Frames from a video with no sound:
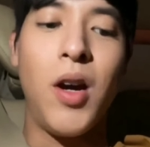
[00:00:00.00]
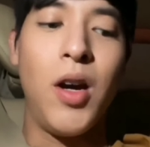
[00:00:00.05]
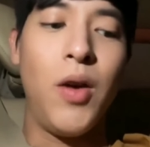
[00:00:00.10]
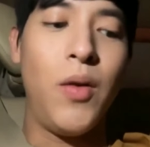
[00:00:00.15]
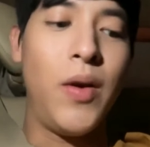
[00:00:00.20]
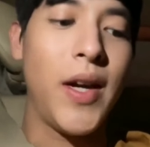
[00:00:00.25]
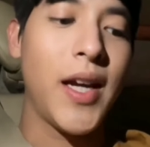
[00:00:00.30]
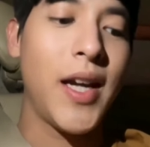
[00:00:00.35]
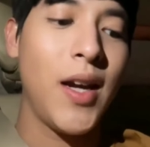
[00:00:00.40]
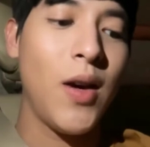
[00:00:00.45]
สป
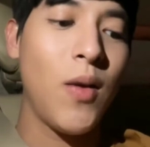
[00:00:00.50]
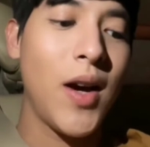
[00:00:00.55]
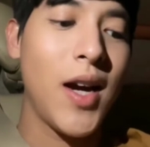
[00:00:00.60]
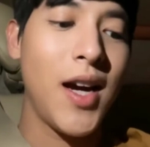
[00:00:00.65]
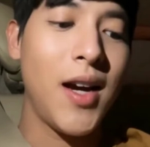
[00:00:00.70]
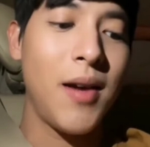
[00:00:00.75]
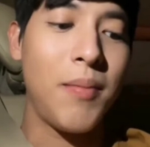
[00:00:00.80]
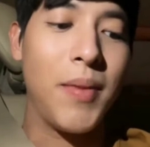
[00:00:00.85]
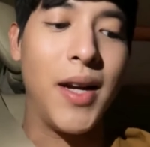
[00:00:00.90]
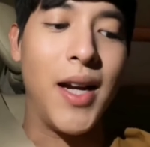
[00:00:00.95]
อยไว้แค่
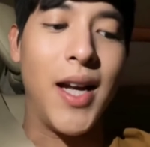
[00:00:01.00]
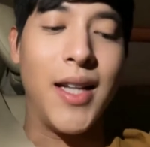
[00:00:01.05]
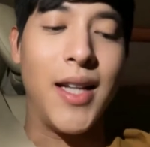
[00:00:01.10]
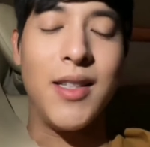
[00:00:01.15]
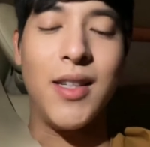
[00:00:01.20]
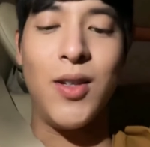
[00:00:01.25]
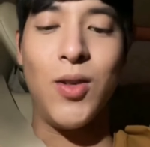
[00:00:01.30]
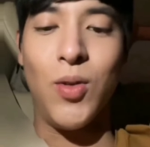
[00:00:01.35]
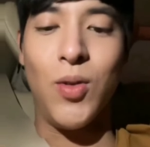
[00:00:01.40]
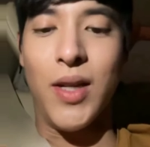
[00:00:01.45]
ว่ามัน
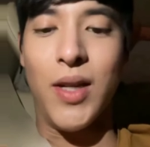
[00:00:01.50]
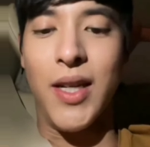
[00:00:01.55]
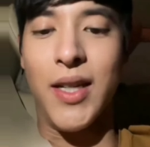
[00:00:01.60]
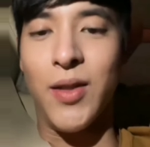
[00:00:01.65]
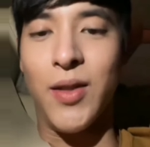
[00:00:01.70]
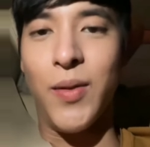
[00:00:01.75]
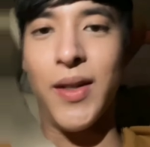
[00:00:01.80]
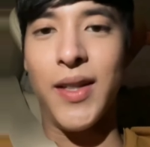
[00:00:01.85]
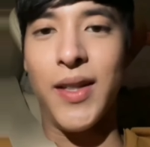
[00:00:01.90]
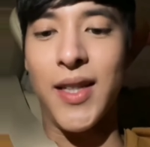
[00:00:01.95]
อาจจะอยู่
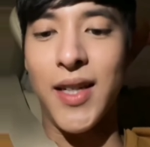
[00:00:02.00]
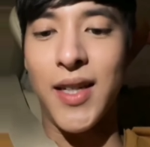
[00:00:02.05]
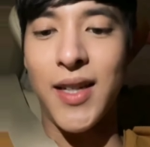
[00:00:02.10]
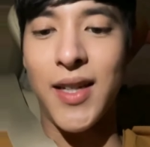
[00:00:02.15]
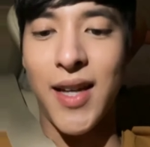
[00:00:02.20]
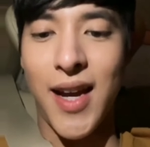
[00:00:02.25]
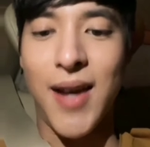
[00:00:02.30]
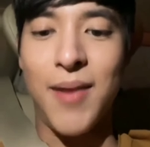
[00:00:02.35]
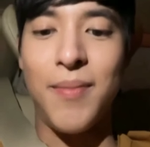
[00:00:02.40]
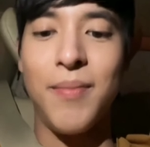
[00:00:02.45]
ในทวิตเต
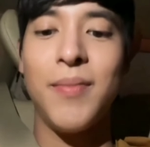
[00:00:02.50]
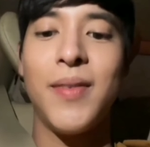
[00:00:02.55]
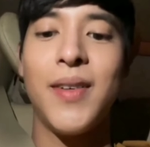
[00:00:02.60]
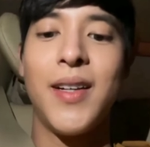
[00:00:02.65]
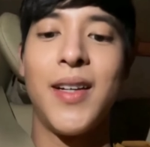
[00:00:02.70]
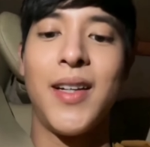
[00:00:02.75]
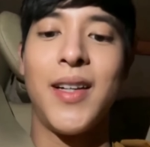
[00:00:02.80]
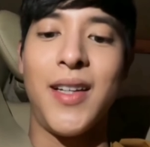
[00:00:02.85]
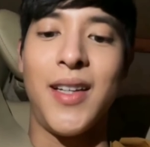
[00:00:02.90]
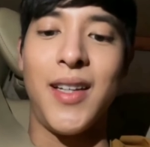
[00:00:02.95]
อร์ครับ
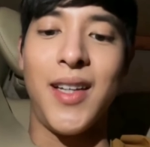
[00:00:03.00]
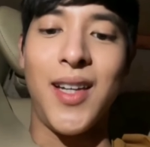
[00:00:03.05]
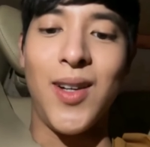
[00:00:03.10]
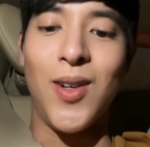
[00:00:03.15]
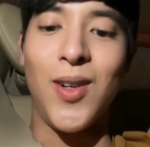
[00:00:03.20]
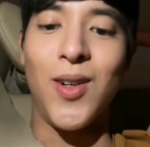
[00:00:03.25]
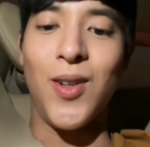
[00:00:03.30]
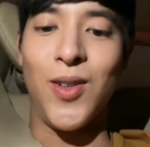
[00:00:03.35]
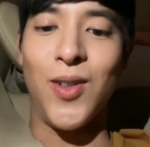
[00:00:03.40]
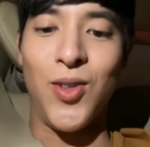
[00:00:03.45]

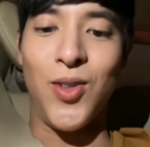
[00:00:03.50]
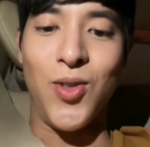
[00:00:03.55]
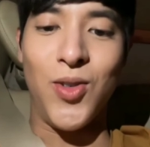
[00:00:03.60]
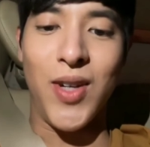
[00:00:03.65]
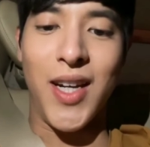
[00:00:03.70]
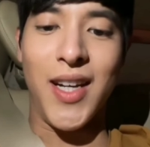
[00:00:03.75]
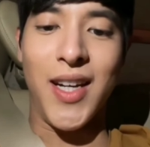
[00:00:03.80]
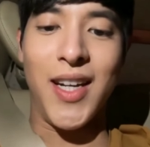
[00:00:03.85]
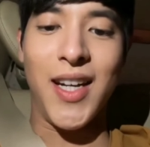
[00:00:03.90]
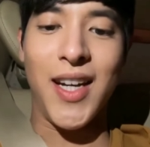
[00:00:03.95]
เดี๋ยวลอง
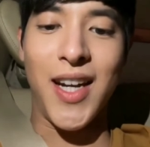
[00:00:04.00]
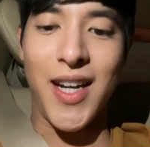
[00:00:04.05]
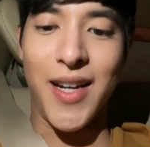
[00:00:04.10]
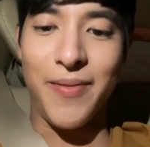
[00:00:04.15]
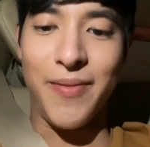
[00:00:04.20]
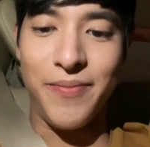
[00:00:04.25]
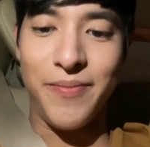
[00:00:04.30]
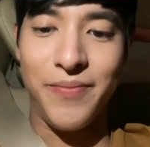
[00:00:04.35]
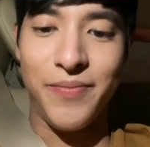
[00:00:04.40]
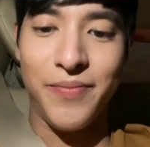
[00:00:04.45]
ดูกันนะ
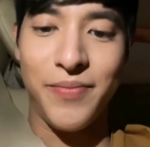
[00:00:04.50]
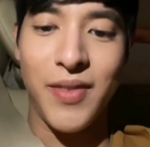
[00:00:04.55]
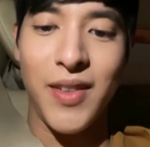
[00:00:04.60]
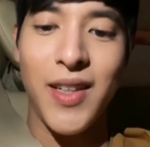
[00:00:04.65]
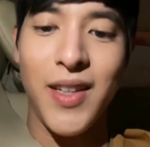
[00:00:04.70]
ครับ